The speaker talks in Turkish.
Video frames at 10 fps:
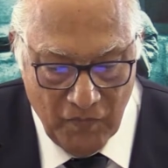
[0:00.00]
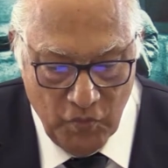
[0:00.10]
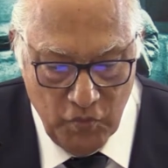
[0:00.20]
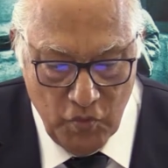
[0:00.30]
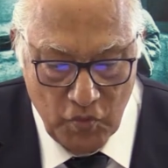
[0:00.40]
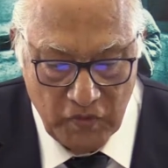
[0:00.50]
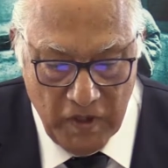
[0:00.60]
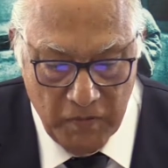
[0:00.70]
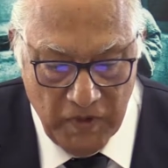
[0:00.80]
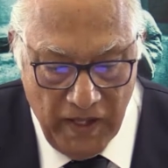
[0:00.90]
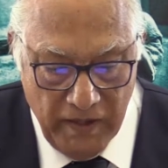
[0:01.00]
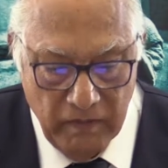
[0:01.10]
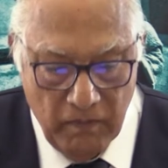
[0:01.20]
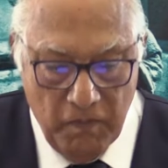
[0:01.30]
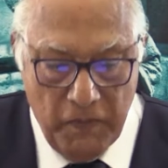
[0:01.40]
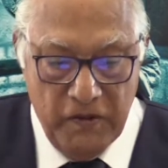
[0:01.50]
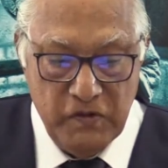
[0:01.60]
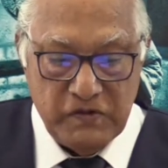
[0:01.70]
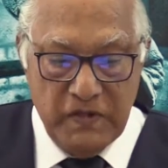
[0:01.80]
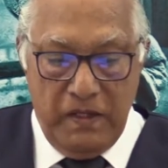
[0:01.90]
Bu noktayı bilen
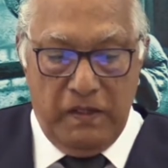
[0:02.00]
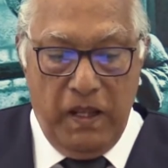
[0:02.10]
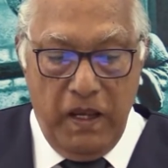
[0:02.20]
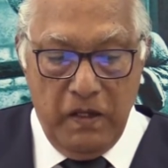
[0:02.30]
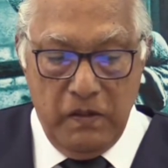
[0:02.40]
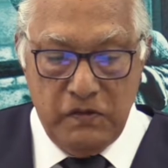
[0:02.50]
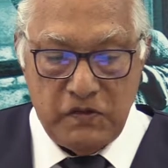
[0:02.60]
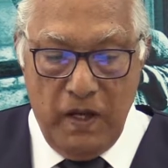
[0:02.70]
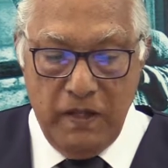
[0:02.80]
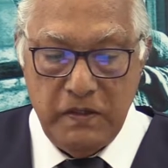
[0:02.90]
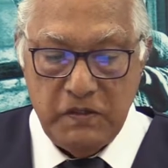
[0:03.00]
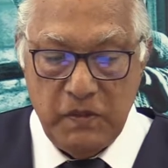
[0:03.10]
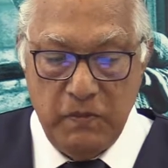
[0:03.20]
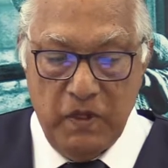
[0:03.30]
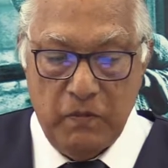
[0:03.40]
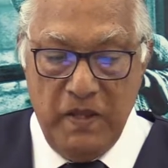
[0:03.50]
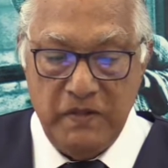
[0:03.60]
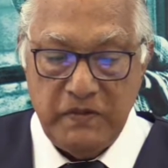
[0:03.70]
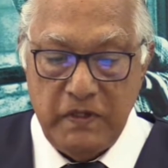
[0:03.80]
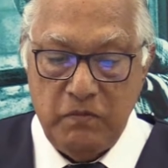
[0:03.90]
insan neyinin sadece bir
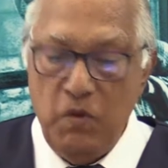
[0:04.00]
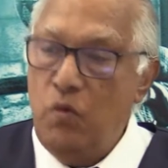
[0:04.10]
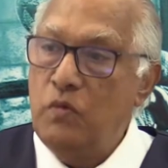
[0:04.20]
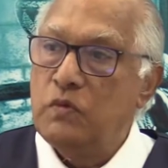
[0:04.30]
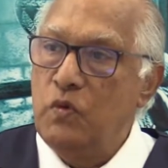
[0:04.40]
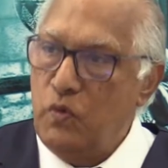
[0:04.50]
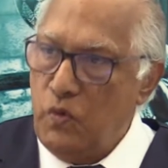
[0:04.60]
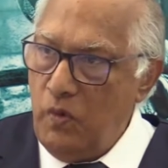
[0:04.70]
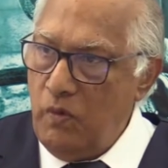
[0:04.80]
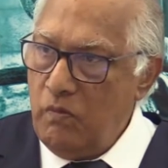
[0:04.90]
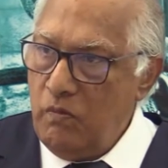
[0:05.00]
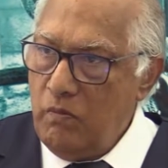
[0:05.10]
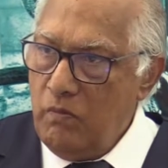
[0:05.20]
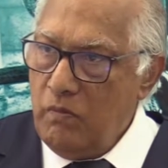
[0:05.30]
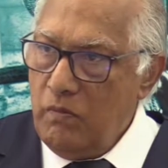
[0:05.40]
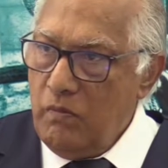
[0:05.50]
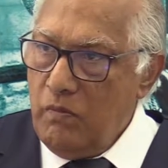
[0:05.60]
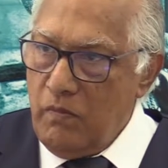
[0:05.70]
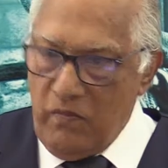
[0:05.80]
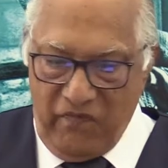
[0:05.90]
benzetme olduğunu
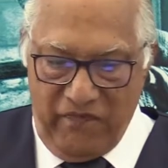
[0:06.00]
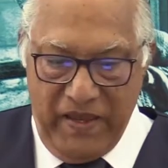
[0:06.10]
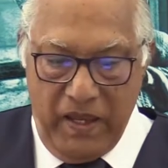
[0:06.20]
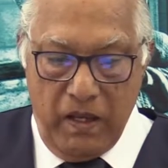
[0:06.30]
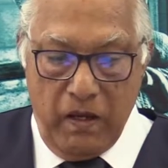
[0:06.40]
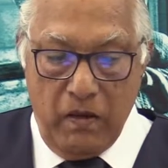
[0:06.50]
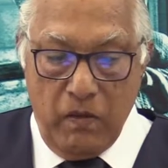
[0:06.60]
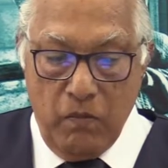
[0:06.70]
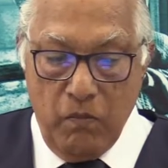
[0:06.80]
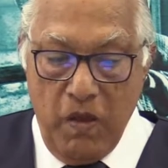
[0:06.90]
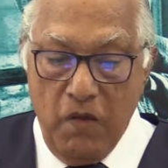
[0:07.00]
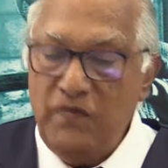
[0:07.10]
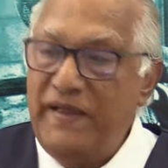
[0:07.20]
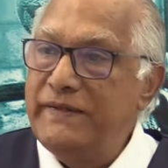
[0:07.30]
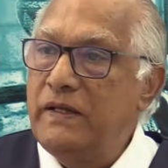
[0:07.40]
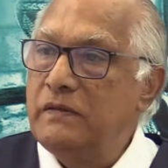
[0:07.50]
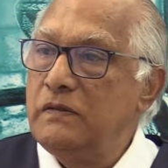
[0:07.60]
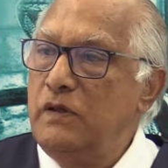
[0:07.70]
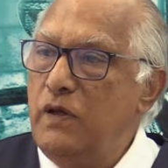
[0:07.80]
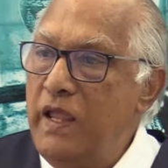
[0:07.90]
ve
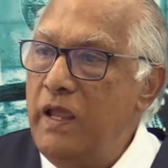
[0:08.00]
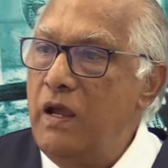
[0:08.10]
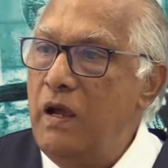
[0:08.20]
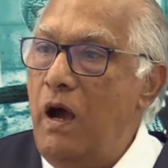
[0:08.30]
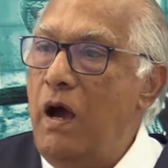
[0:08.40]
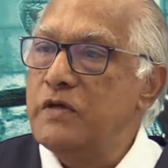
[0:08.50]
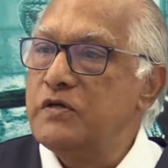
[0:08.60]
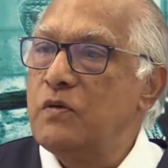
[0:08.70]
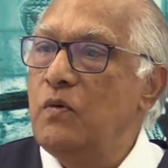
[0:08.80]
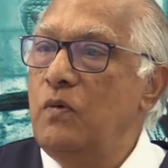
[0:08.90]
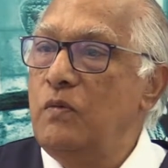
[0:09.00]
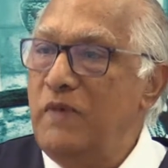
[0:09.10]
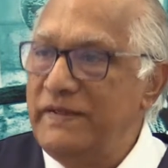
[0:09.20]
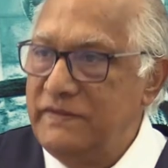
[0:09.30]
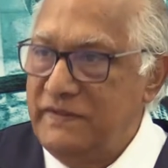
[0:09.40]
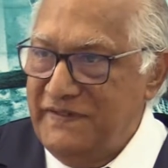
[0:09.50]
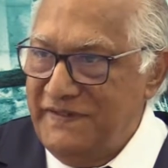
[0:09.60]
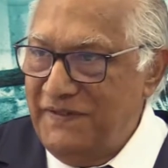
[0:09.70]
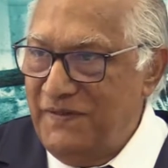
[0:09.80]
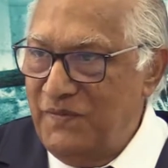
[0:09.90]
Mevlana'nın neye aşık
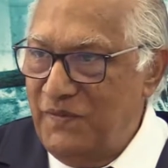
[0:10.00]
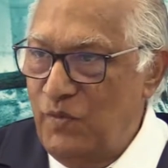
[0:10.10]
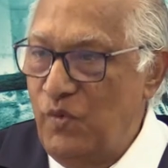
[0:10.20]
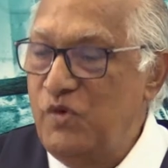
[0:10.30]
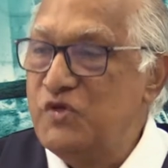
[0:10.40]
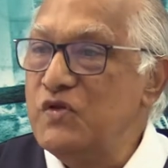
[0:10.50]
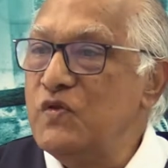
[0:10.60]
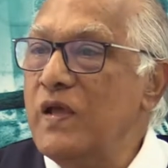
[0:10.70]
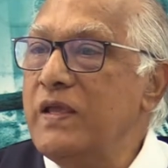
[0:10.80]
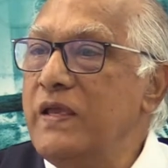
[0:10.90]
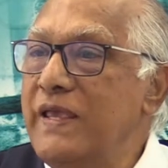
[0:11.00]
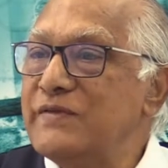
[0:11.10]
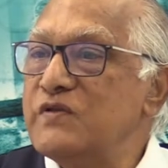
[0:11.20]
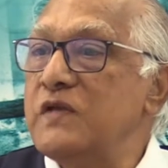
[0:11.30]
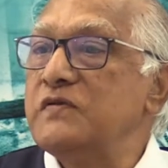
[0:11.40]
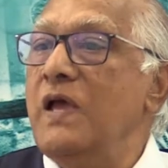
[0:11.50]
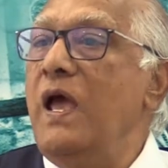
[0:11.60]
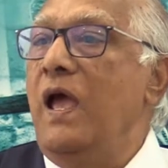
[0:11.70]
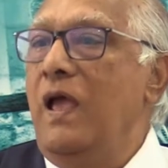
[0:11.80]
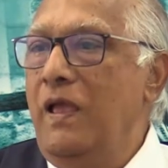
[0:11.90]
olmadığını bu içindeki sese